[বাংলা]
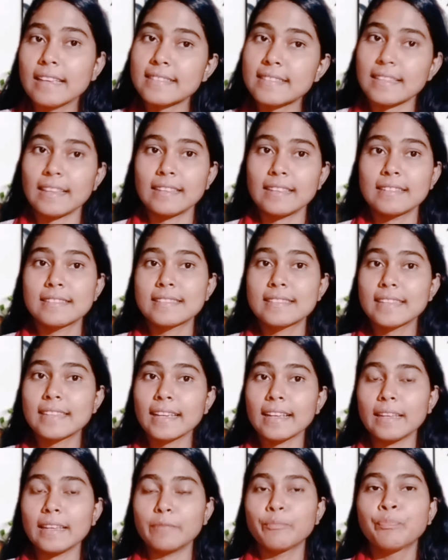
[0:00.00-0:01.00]
এস
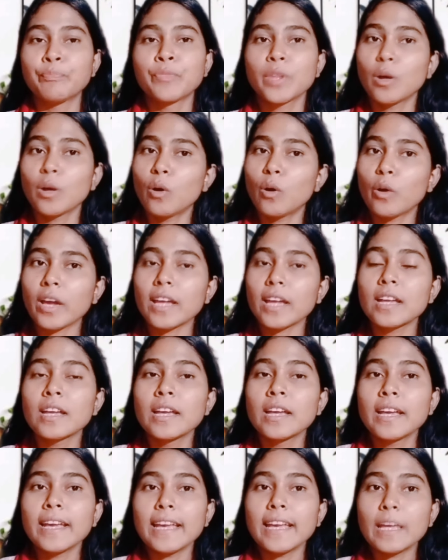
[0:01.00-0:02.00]
সিটি ওকে
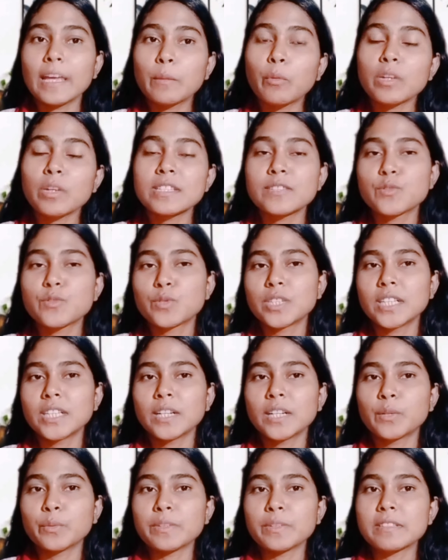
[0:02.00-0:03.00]
এরপরে যে
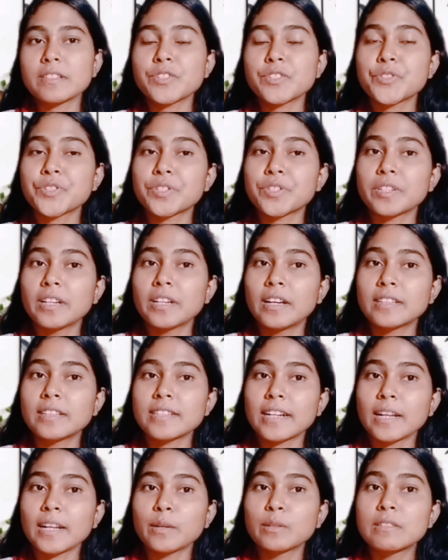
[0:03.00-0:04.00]
ছুটিটা রয়েছে
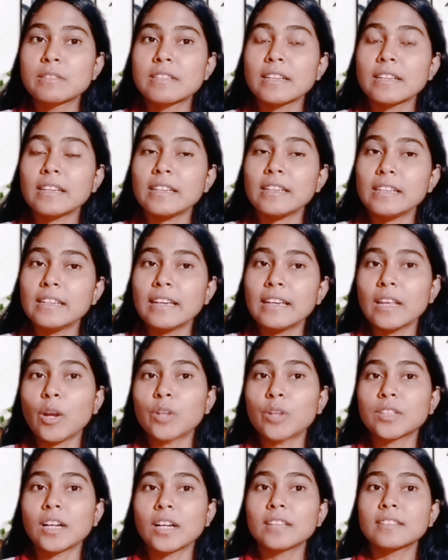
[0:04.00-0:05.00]
সেটা হচ্ছে ইএল
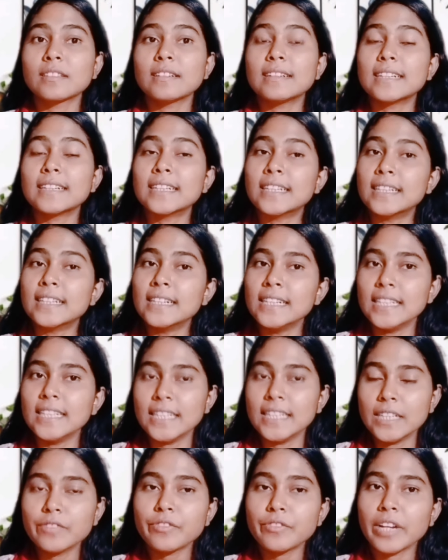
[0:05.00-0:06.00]
e অর্থাৎ আর
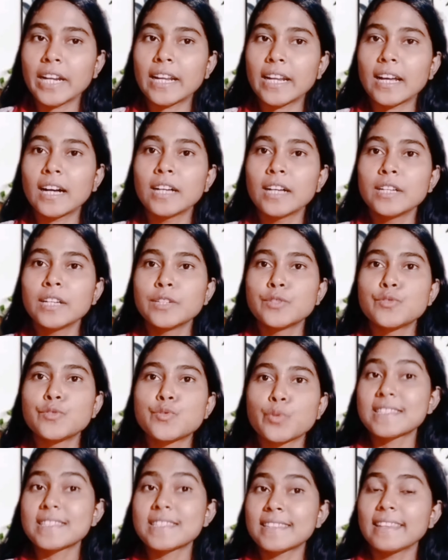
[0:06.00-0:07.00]
লিলিফ এটা
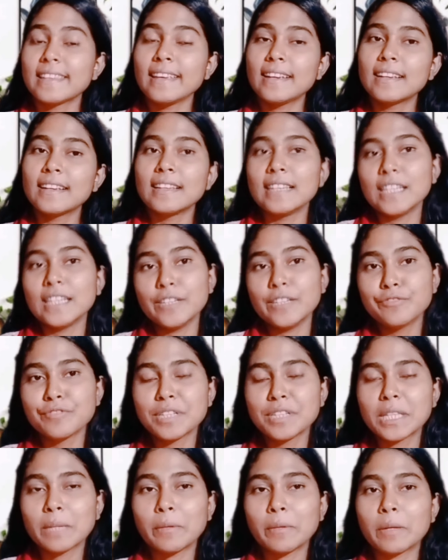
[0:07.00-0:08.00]
তোমরা সিক লিফ
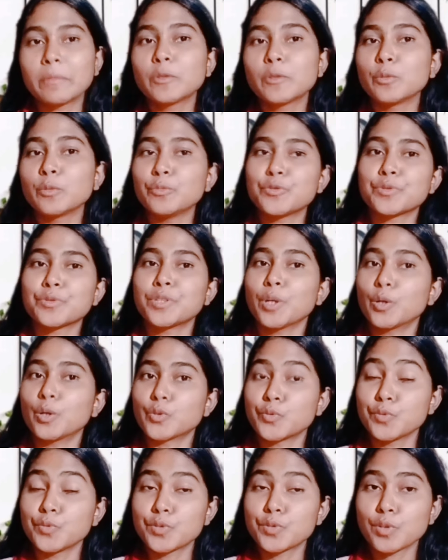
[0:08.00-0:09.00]
নিতে পারবে তুমি যদি
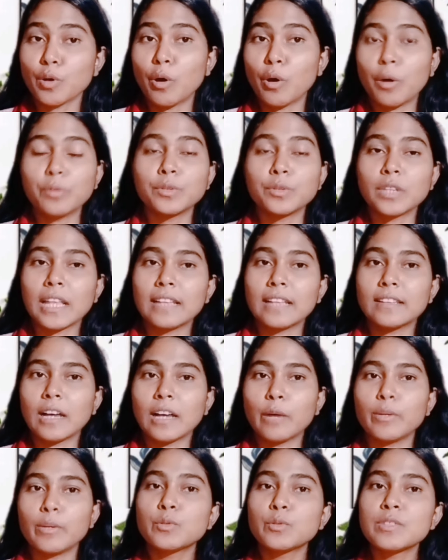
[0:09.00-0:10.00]
অসুস্থ হও
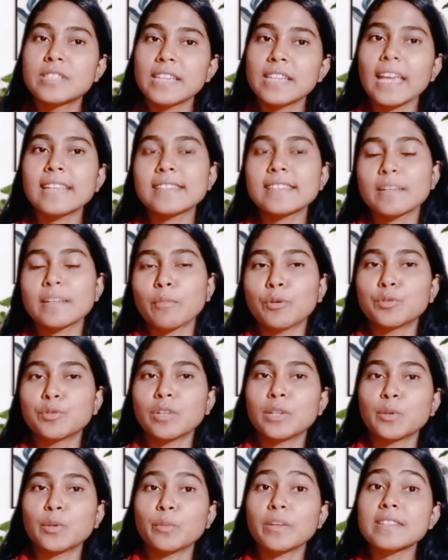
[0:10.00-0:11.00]
তো জিএইচ এর
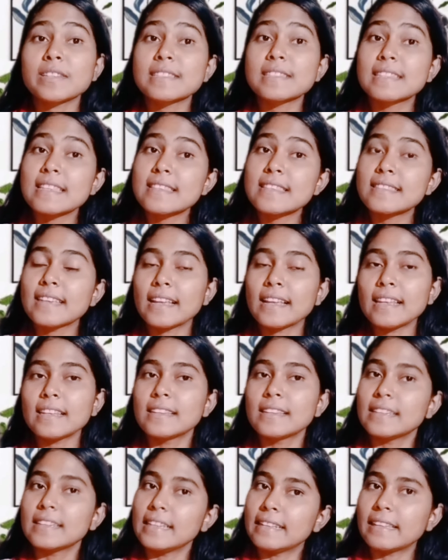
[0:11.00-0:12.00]
বদলে তোমরা সিসিএল
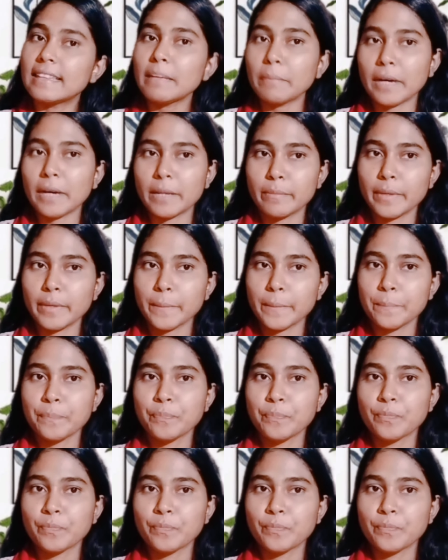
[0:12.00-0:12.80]
নিতে পারবে